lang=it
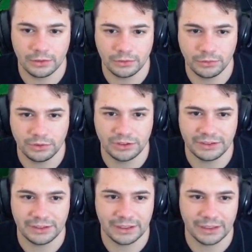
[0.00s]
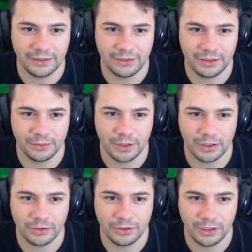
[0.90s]
tutti questi cadaveri di
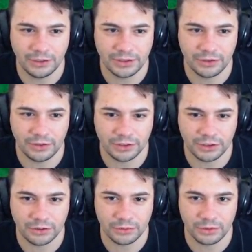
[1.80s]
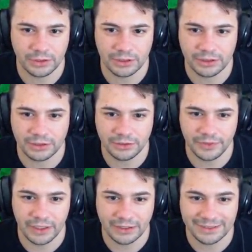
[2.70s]
bracconieri ci hanno lasciato qualche altra
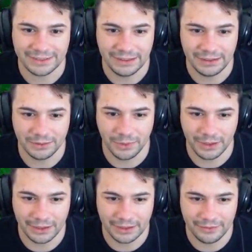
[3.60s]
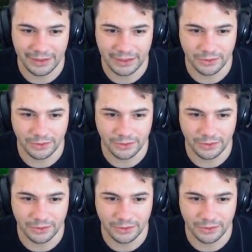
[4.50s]
sfera. Sì, guarda che le vedo.